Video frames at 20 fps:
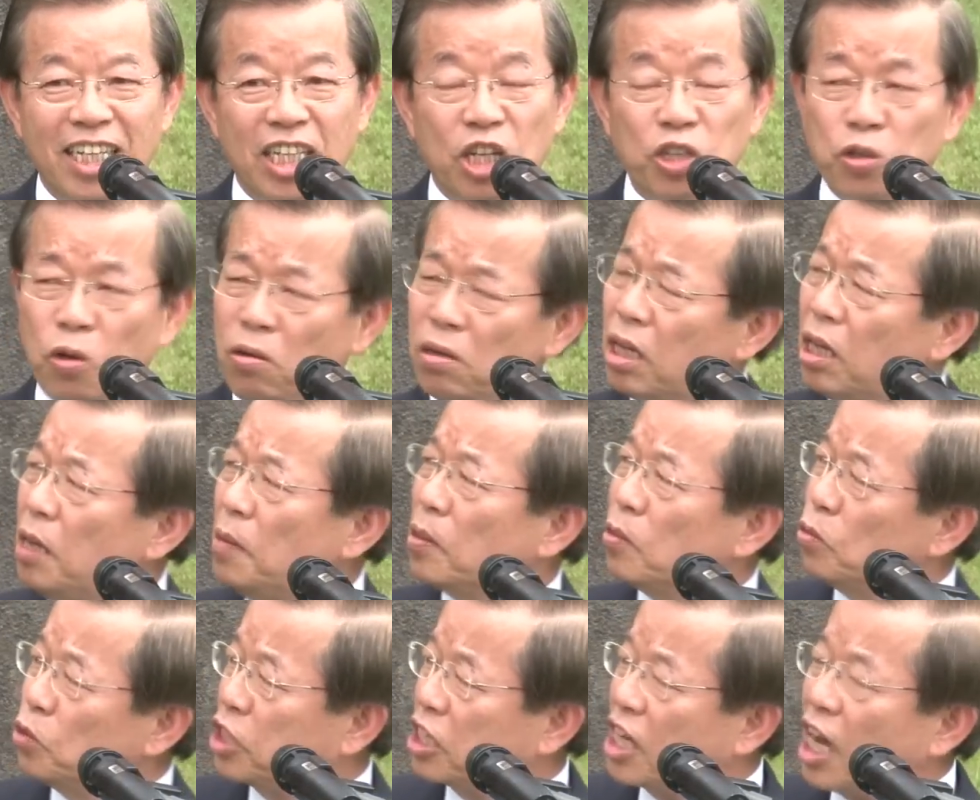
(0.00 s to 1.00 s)
就是讲，
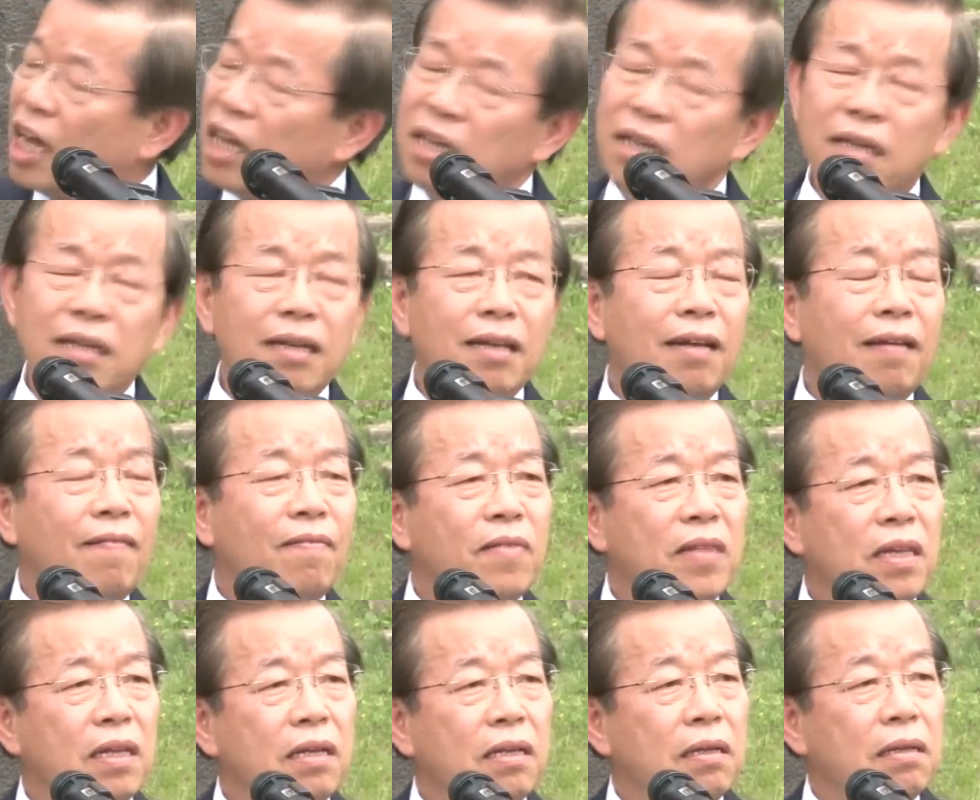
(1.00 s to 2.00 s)
有一天，
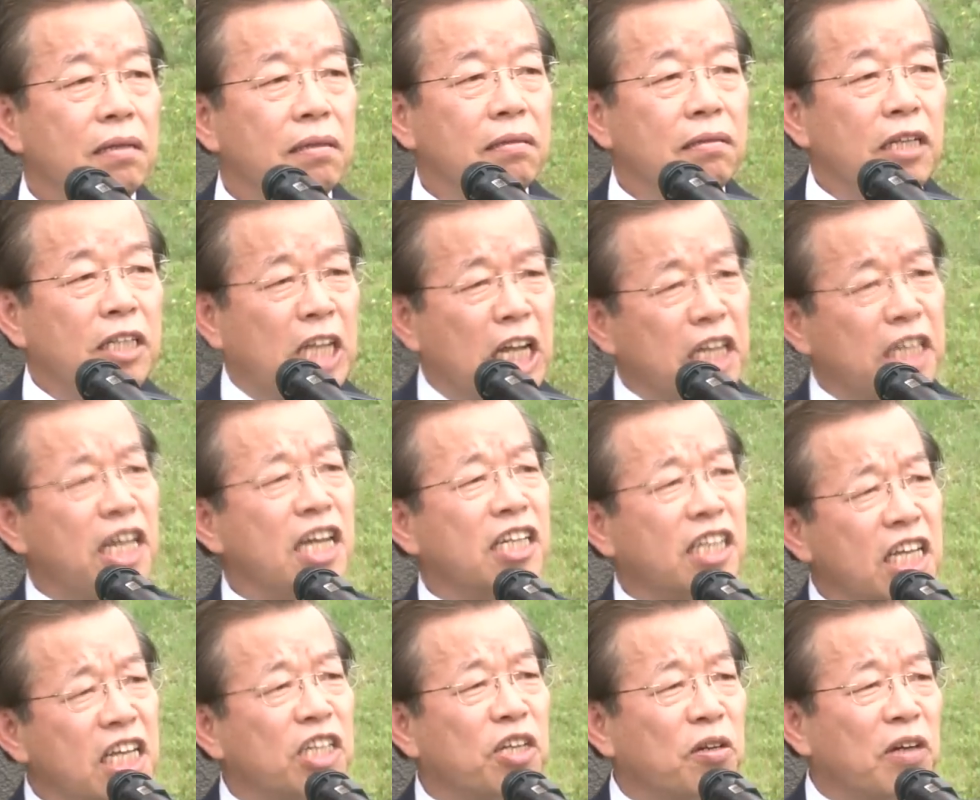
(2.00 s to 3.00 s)
伊天
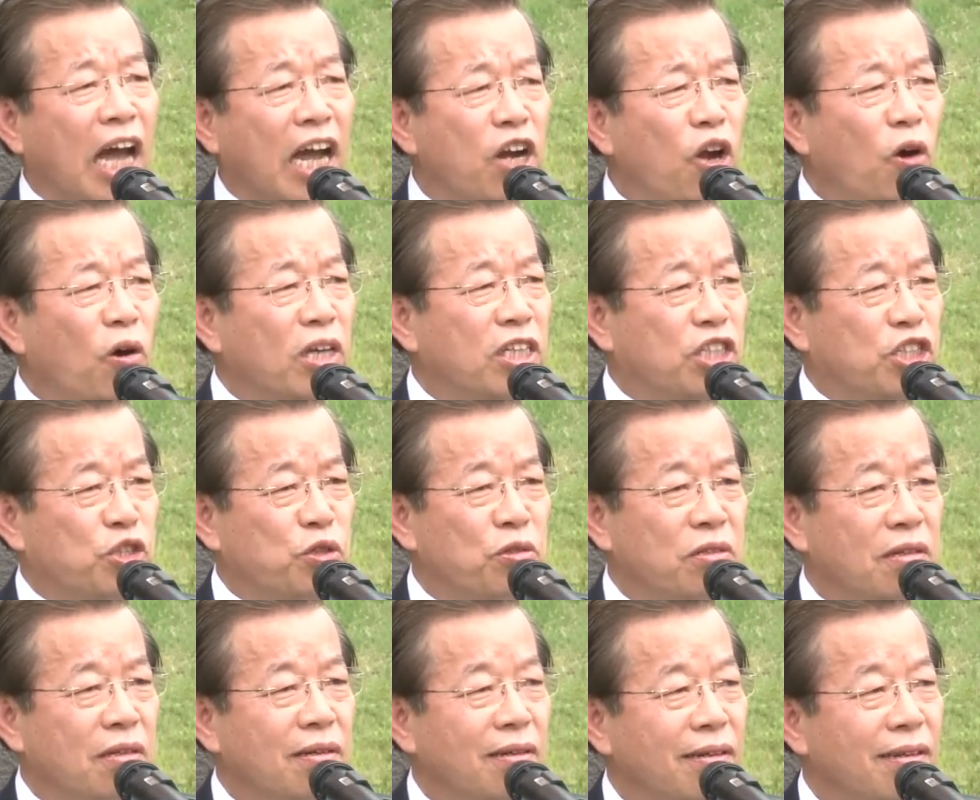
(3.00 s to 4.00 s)
顶见到奶浪的时
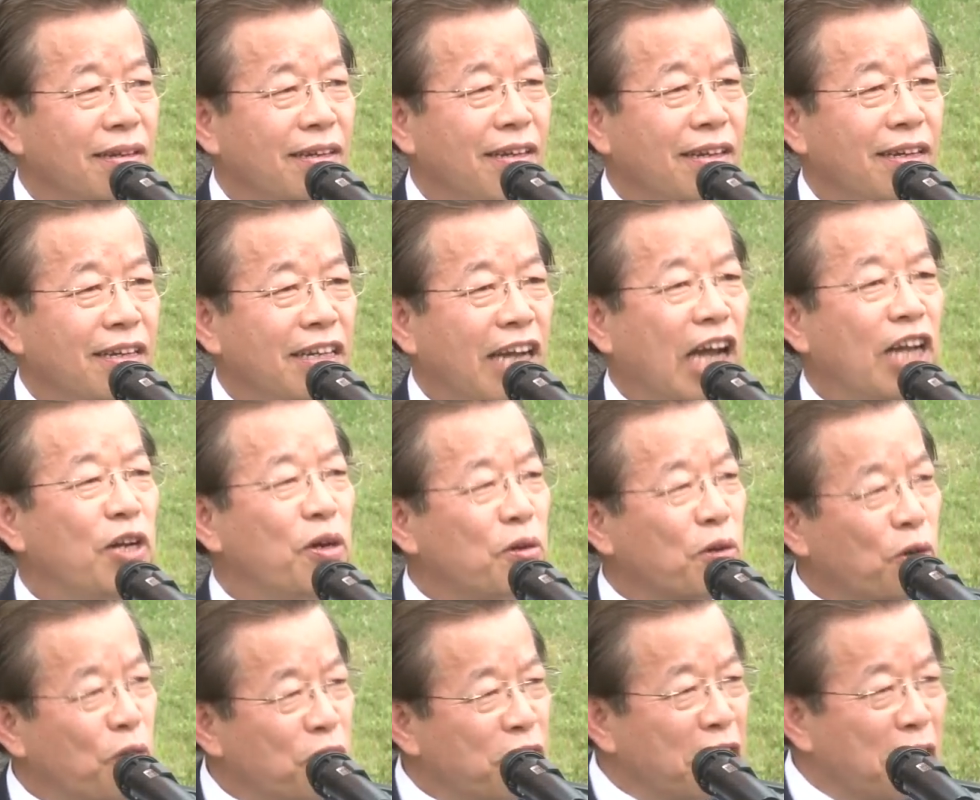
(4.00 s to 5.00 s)
阵，奶
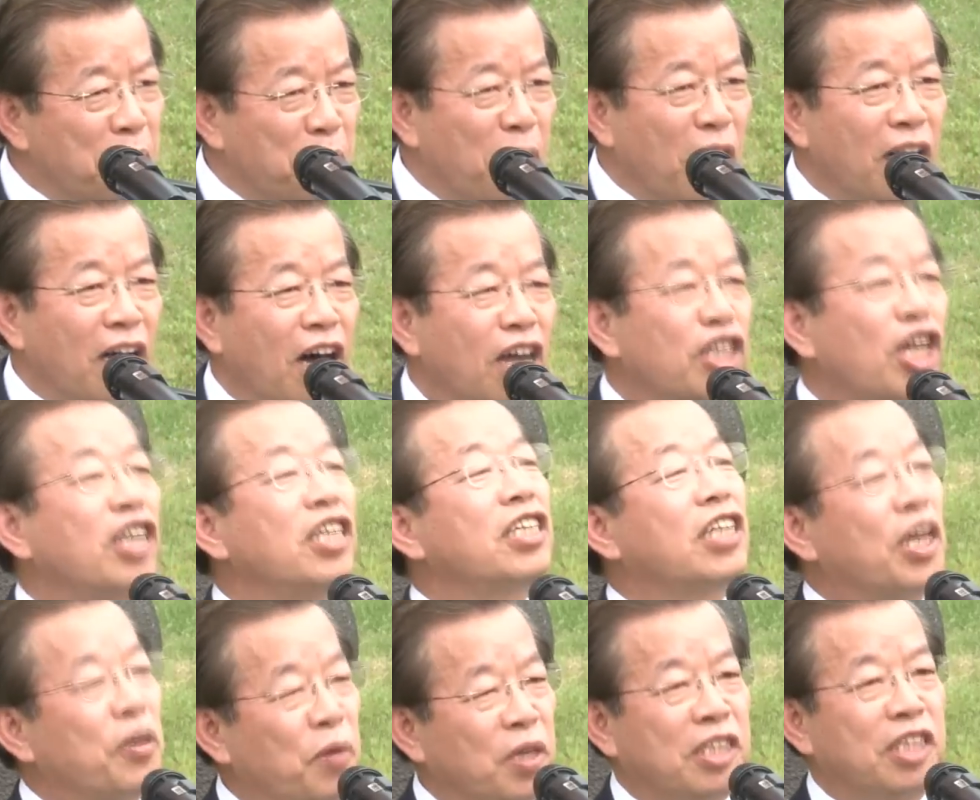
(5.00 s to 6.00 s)
浪可能会问：啊，当你
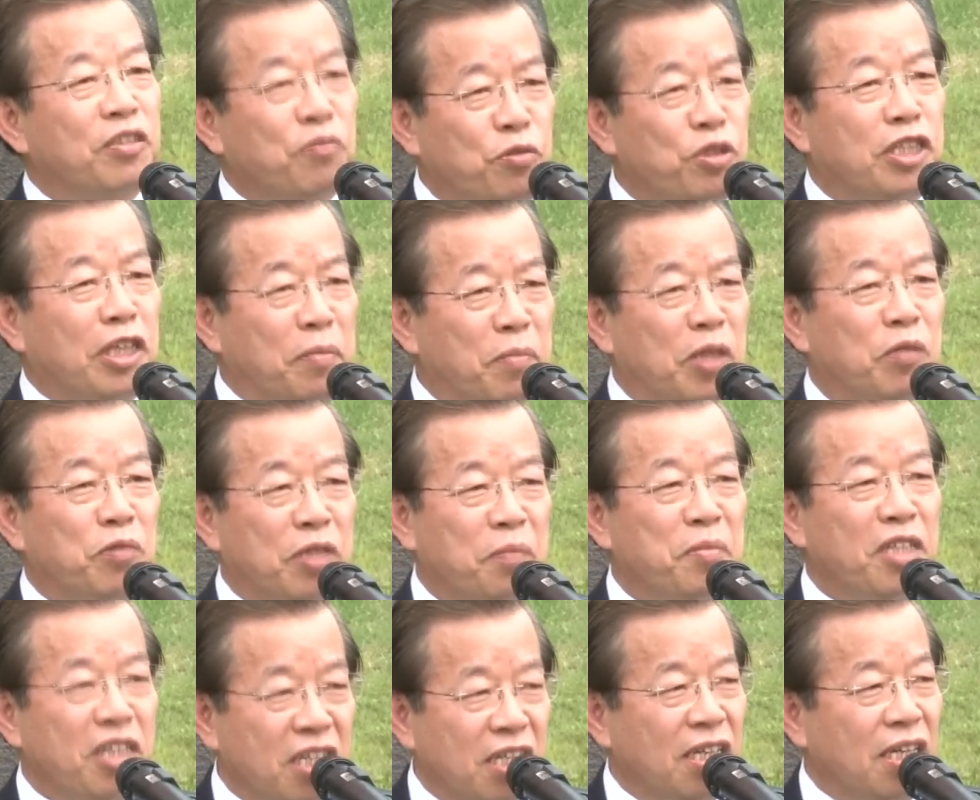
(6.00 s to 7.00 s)
给我这几十年有啥
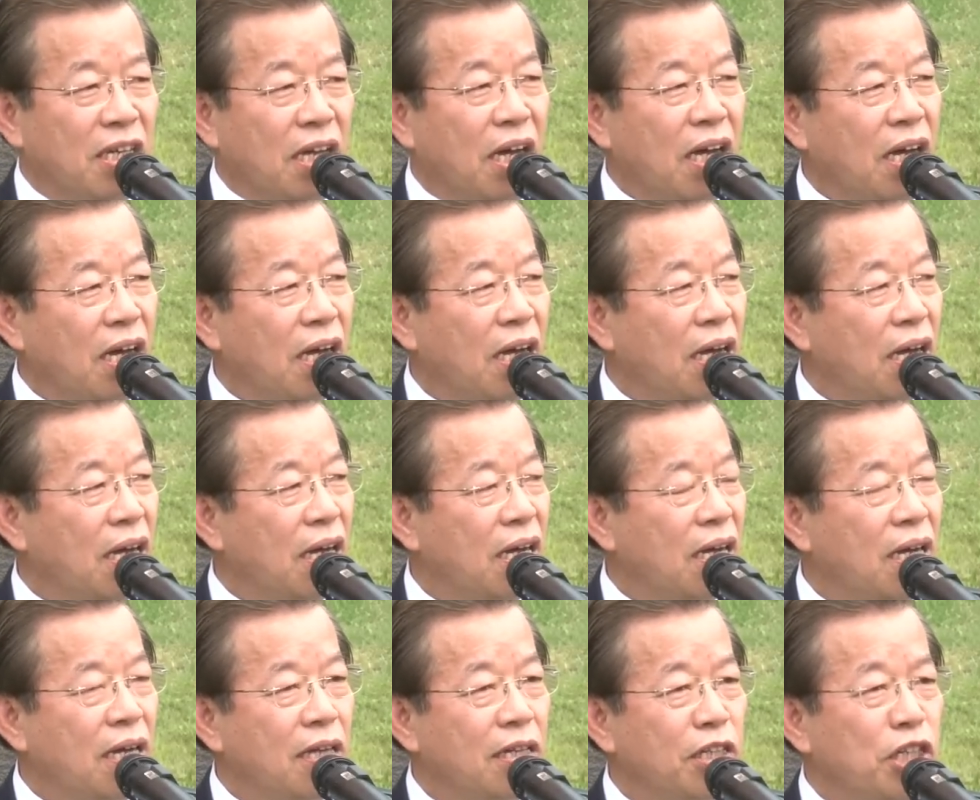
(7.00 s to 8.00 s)
物意义啊？
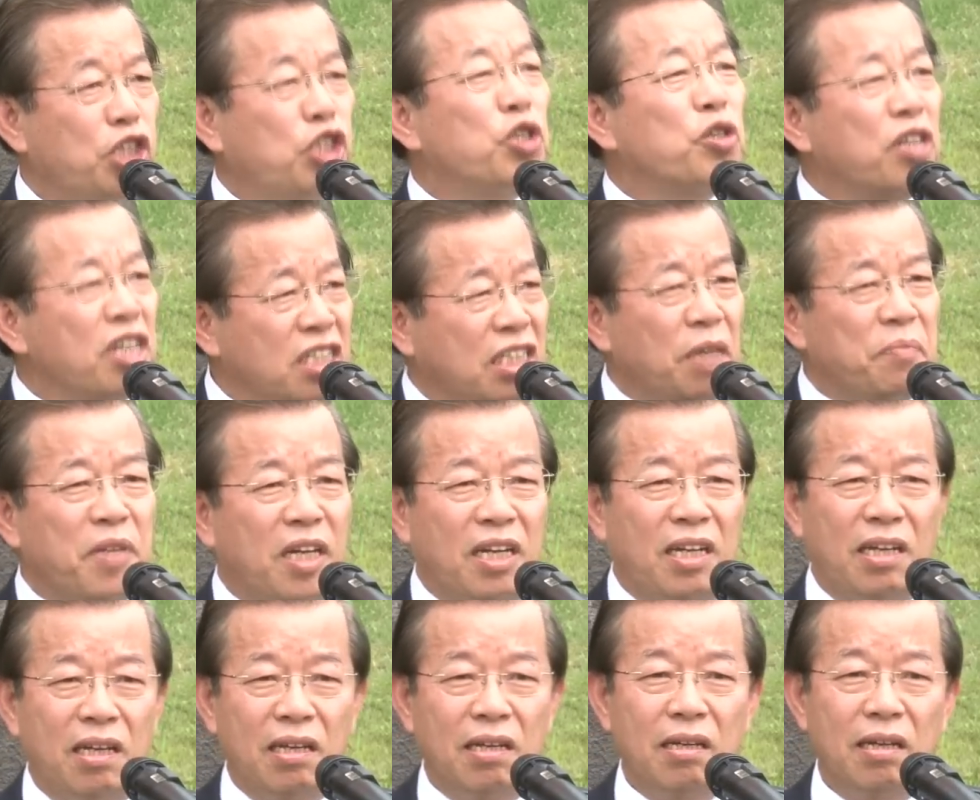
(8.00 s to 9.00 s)
你做过啥物
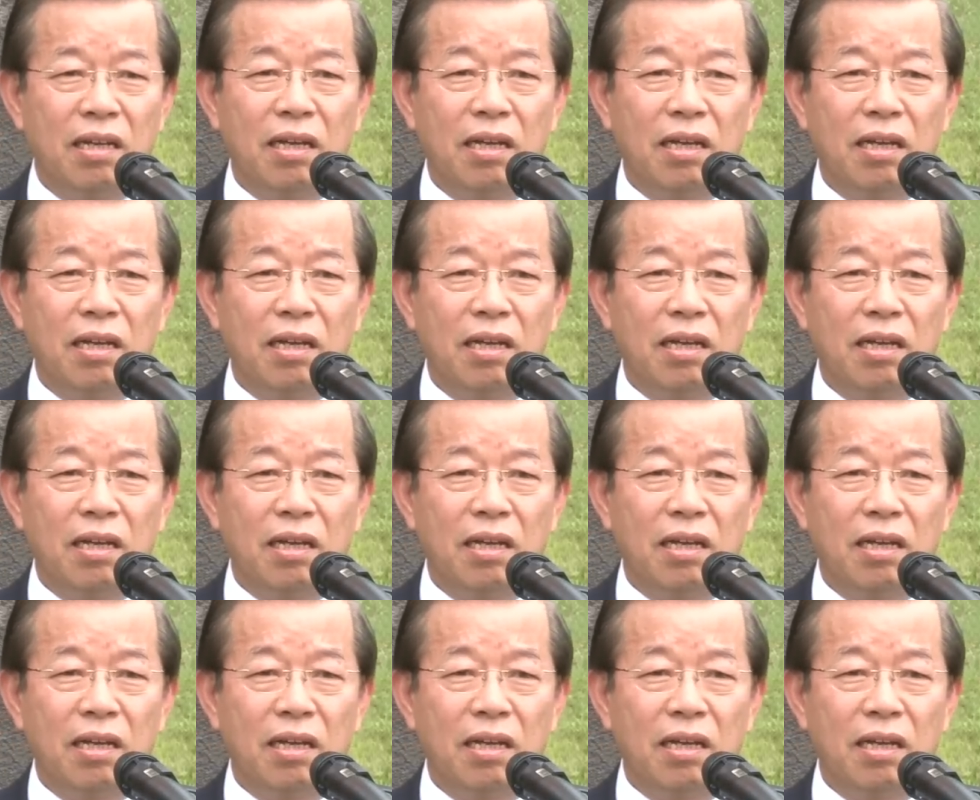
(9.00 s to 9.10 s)
呢？